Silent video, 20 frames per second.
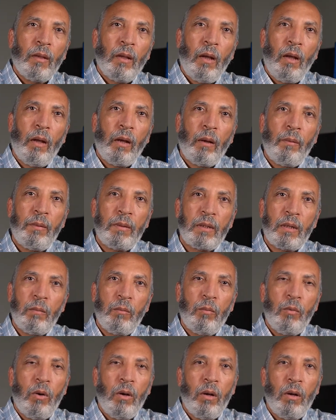حاجة
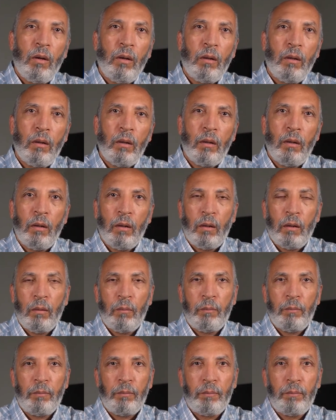بيسموها آه